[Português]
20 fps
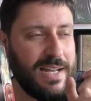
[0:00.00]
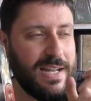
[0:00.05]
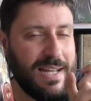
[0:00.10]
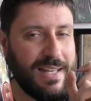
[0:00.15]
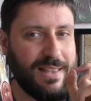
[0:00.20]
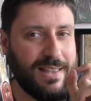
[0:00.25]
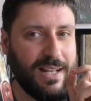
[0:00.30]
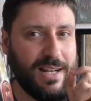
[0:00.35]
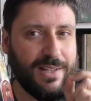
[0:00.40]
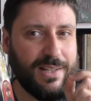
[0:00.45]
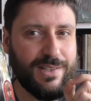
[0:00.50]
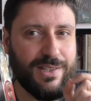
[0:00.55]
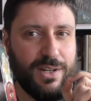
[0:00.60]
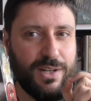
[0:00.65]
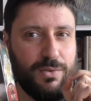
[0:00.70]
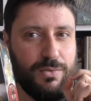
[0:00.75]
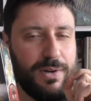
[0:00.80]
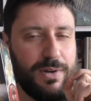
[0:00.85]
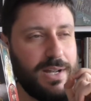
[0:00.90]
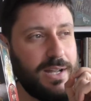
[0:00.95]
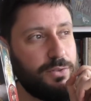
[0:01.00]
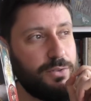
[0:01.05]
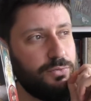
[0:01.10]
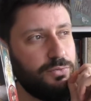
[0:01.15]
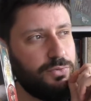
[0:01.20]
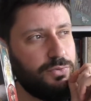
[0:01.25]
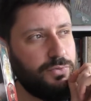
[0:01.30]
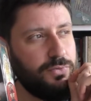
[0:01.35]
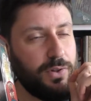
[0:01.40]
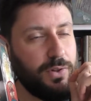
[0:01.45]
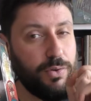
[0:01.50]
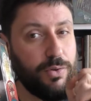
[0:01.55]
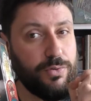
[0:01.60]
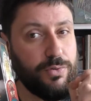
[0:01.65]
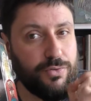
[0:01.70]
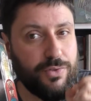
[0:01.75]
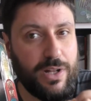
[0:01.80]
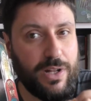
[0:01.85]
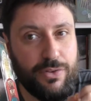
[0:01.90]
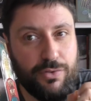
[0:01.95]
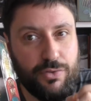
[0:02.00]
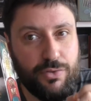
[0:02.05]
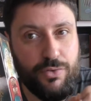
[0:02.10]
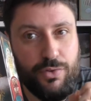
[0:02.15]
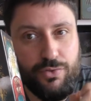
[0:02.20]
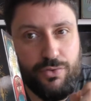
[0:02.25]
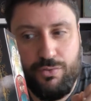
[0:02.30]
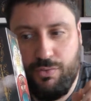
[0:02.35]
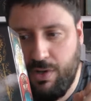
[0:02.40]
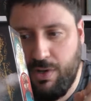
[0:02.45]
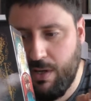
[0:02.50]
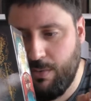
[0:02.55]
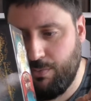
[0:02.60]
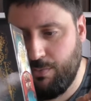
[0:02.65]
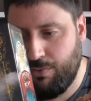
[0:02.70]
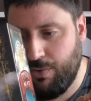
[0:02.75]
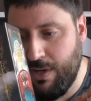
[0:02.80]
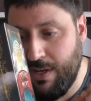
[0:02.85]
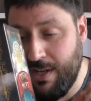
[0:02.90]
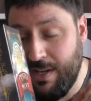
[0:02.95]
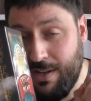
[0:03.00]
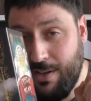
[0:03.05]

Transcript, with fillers: a interação é no valor dos dados que nós escolhemos